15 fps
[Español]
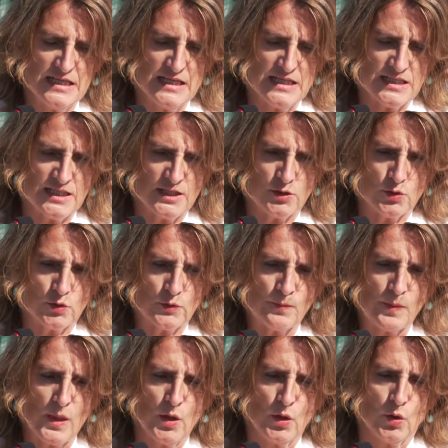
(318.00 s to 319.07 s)
sino
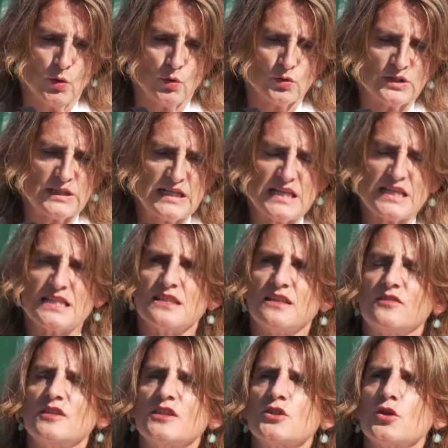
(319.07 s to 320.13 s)
otras
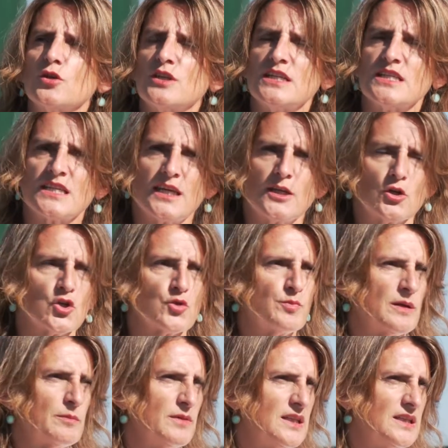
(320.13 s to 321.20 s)
decisiones que nos
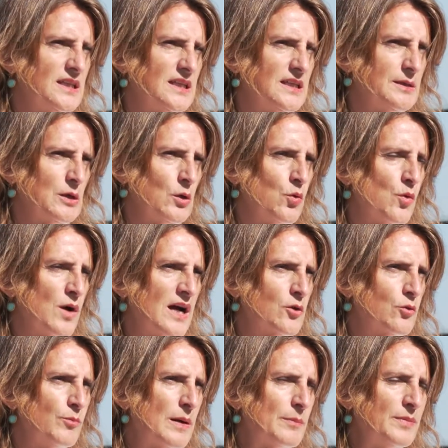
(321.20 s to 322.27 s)
permiten jugar
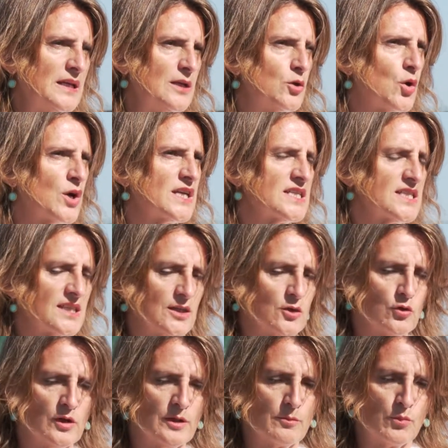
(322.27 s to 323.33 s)
un papel
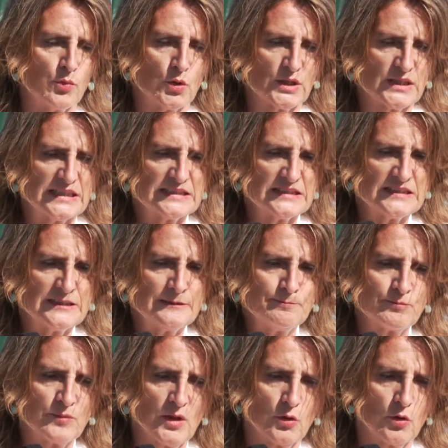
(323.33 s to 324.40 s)
logístico importante,
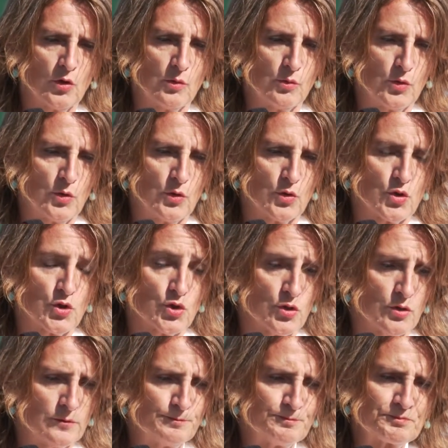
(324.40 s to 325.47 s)
como
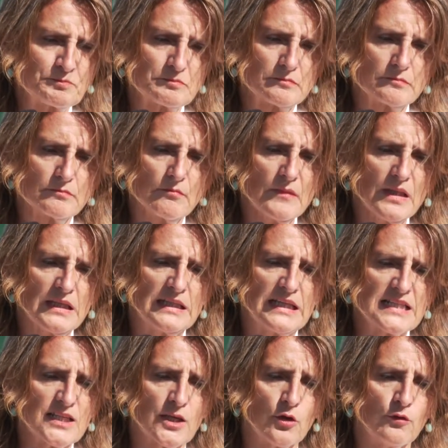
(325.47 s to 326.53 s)
son
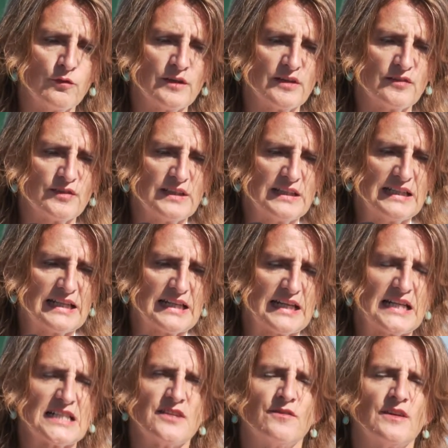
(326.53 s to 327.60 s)
las que ofrece la
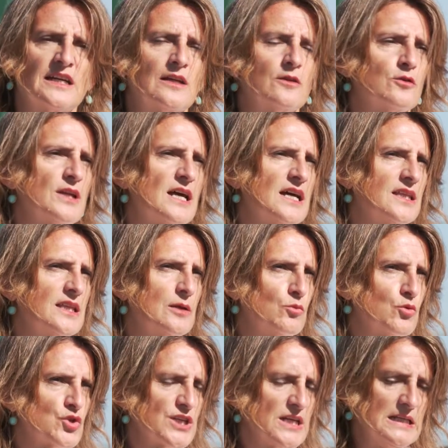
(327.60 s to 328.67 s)
regasificadora del
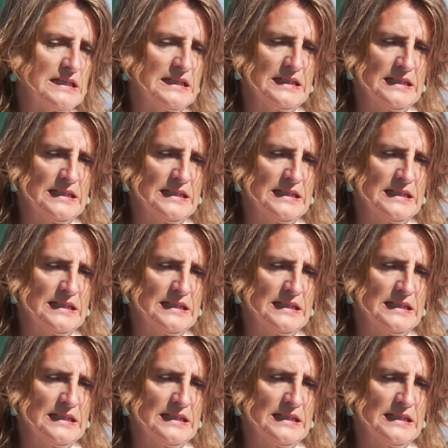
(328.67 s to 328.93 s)
Musel,